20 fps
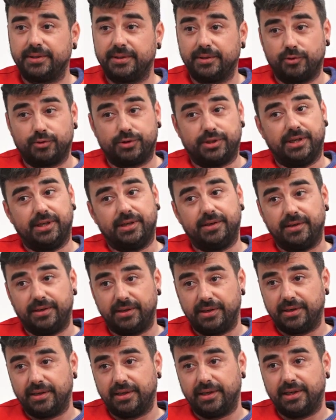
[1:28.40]
o sea,
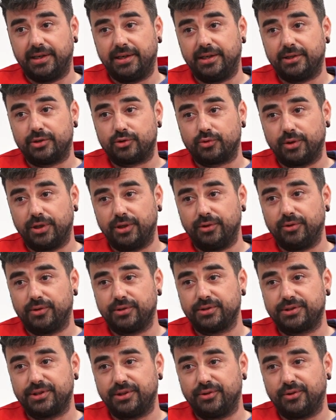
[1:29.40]
el, sueldo,
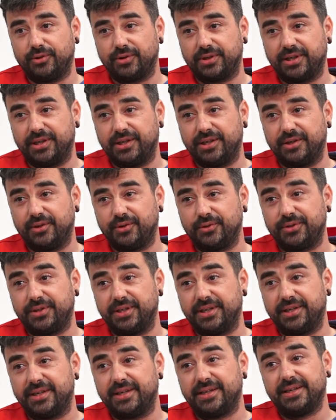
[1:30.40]
sino lo que la
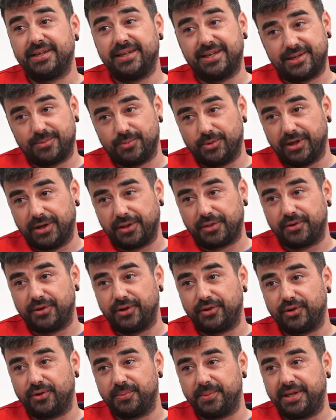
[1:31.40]
remuneración. la remuneración
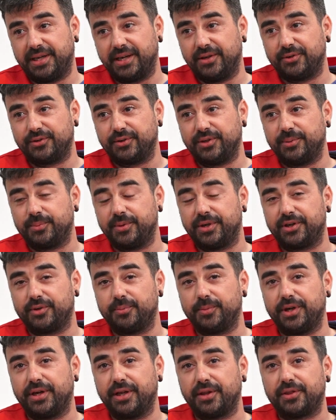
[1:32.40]
económica y otro tipo de
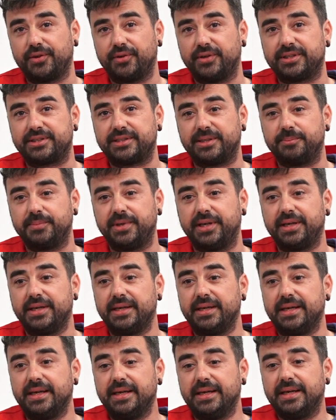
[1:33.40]
remuneraciones también.
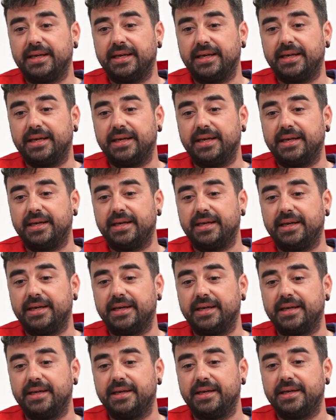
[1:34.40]

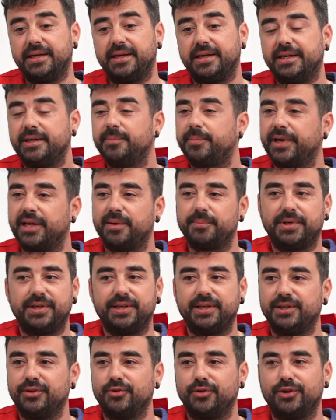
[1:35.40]
Eh, y para
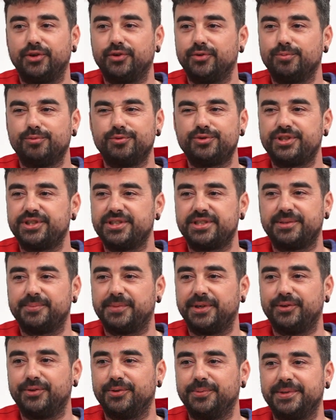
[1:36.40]
mí yo tengo
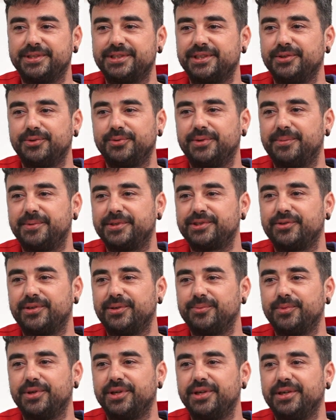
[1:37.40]
muchísima, yo me siento una
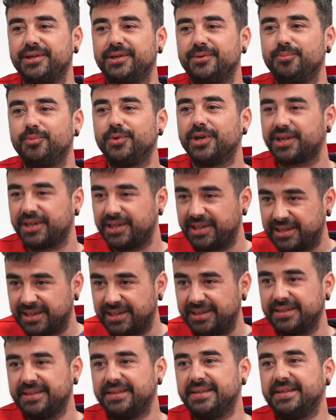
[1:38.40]
persona muy, muy
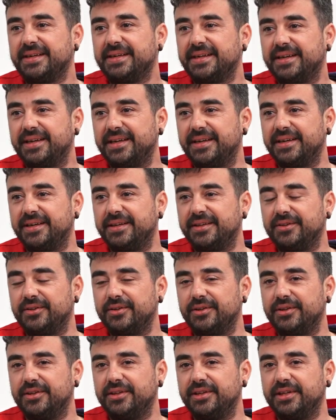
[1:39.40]
rica
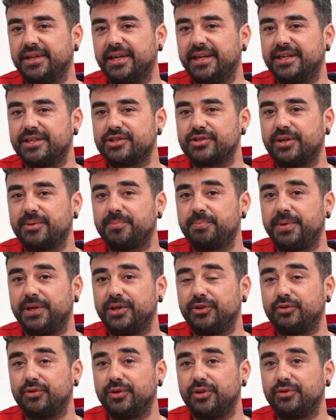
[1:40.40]
en, esos
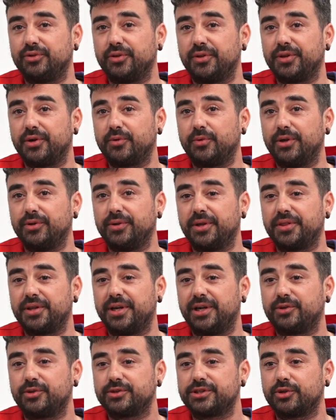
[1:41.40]
aspectos. Entonces, cuando haces
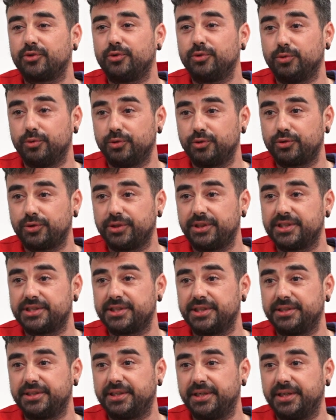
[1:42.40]
las cosas con gusto y te
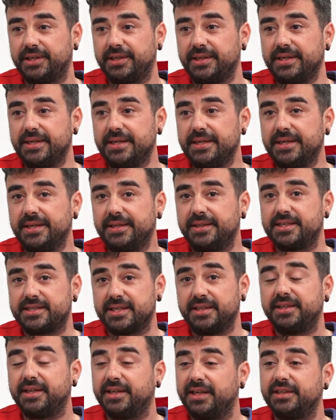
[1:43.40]
sientes, te
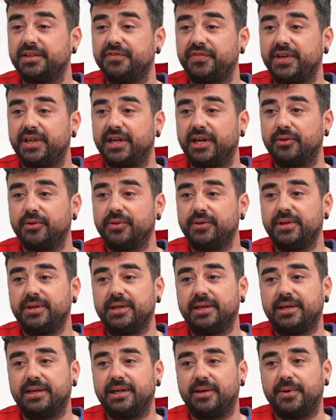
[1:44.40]
sientes gratificado,
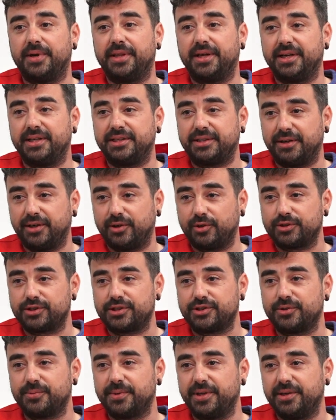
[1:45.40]
la verdad que el trabajo
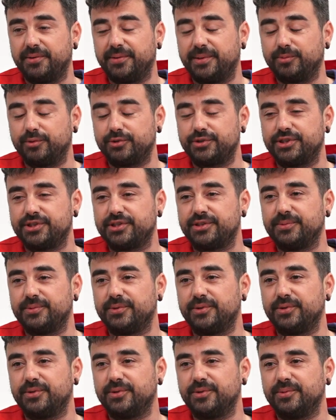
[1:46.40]
se sobrelleva
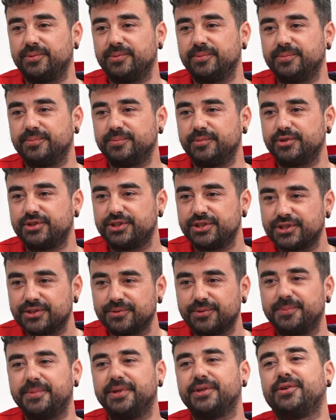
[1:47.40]
muchísimo,
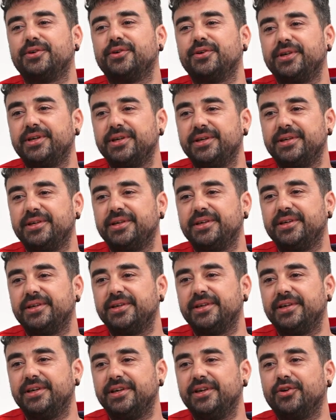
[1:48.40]
muchísimo mejor
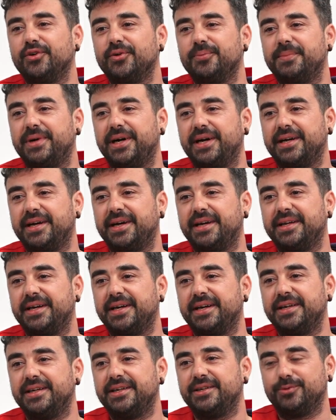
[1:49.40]
y con más
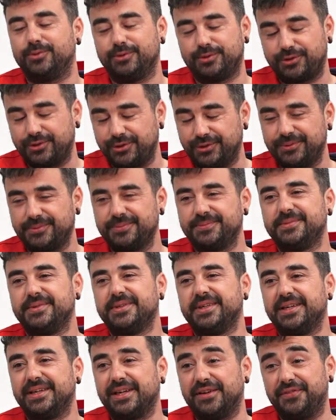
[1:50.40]
ganas y gusto
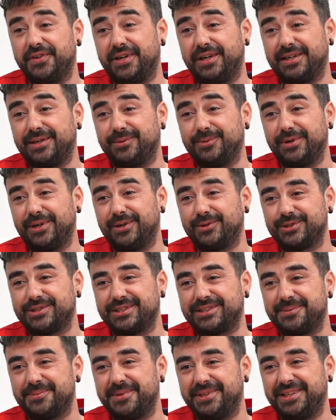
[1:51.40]
que al fin y al cabo las
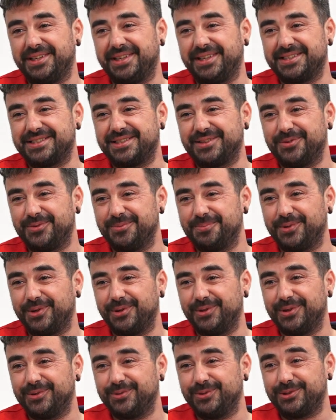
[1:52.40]
cosas también tienen que ser con un
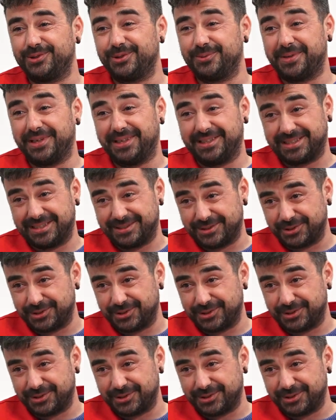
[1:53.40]
poquito de gusto para que sean